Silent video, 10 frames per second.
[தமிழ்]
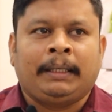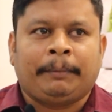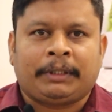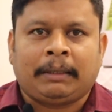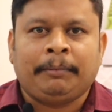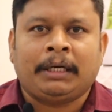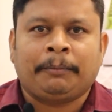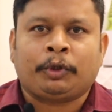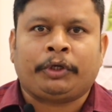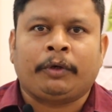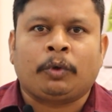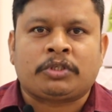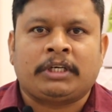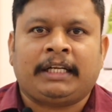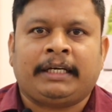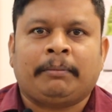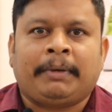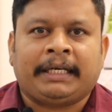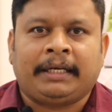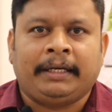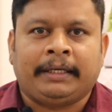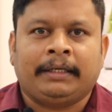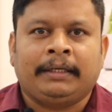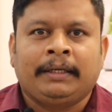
இப்போ தமிழ்நாடு பொறுத்த வரைக்கும் கொசு இல்லாத இடம் பாக்கி இல்லைங்க